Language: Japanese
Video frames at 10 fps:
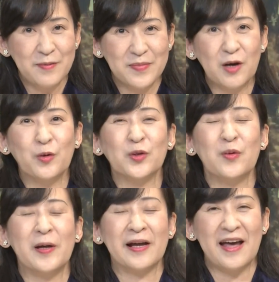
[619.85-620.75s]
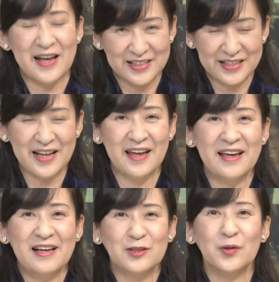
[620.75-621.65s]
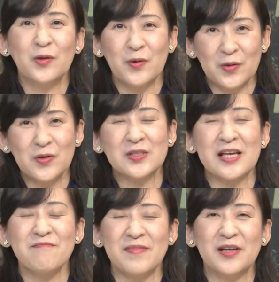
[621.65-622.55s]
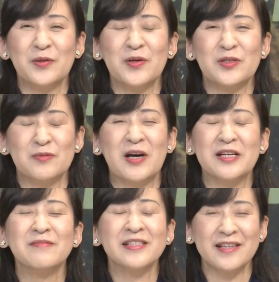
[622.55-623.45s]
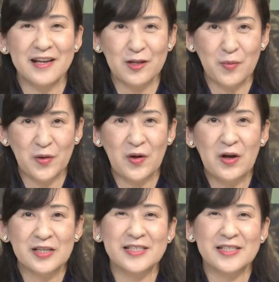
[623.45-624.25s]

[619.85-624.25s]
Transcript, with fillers: まあ、お言葉があってその後の参拝の行事もありますけれども